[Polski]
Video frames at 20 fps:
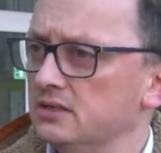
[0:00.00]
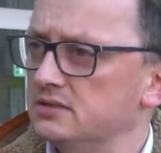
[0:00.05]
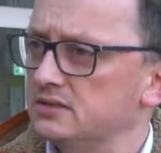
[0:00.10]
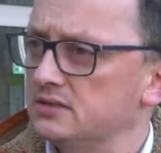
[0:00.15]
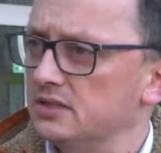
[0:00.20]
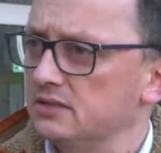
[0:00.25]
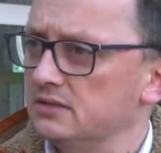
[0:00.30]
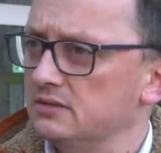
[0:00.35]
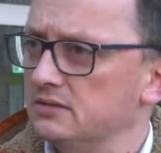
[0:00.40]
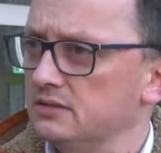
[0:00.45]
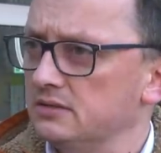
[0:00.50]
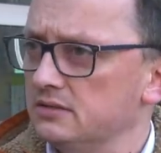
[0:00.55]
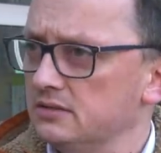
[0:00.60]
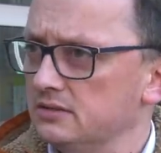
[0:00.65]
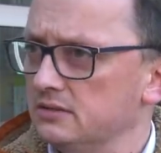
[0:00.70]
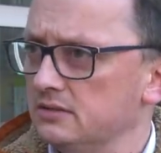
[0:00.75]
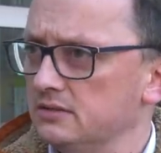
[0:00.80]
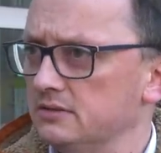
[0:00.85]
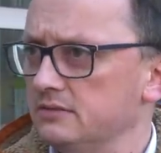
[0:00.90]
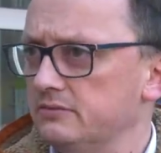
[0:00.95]
cen
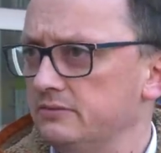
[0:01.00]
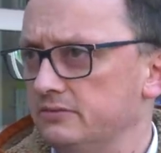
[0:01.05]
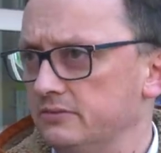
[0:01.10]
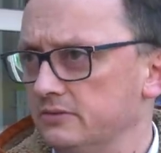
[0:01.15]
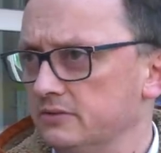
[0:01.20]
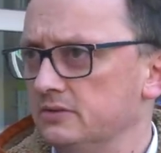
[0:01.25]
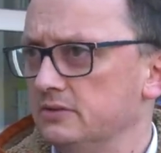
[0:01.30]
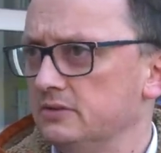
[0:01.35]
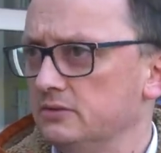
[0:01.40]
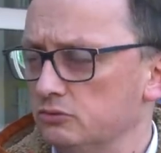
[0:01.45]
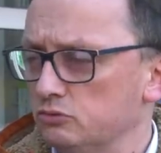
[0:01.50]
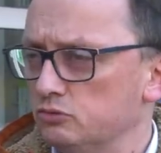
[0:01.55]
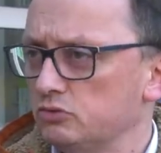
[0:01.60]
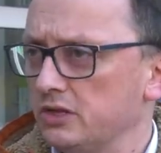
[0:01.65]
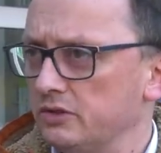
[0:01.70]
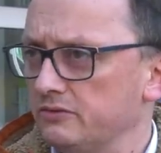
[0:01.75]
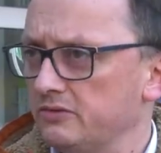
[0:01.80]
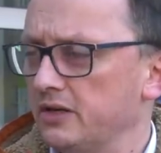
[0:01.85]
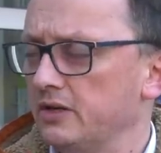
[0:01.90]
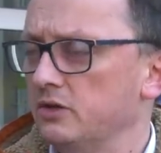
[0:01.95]
w,
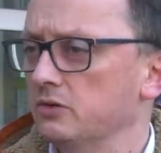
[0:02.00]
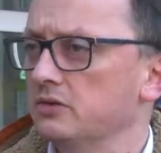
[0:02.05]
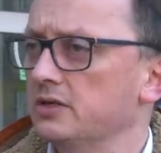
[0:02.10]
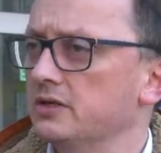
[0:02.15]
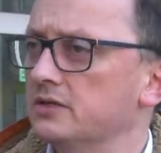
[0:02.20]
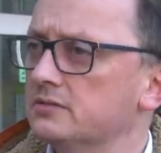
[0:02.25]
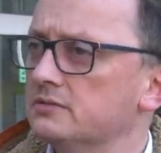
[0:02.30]
tutaj w regionie.